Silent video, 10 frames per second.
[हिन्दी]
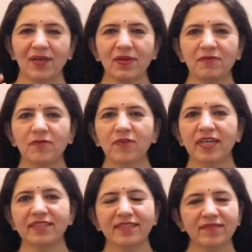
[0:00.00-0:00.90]
हेलो
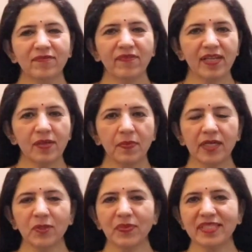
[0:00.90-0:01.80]
एवरीवन
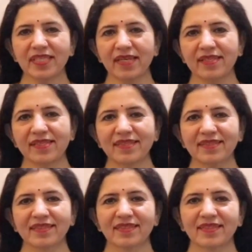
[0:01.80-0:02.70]
वेलकम बैक टू माय चैनल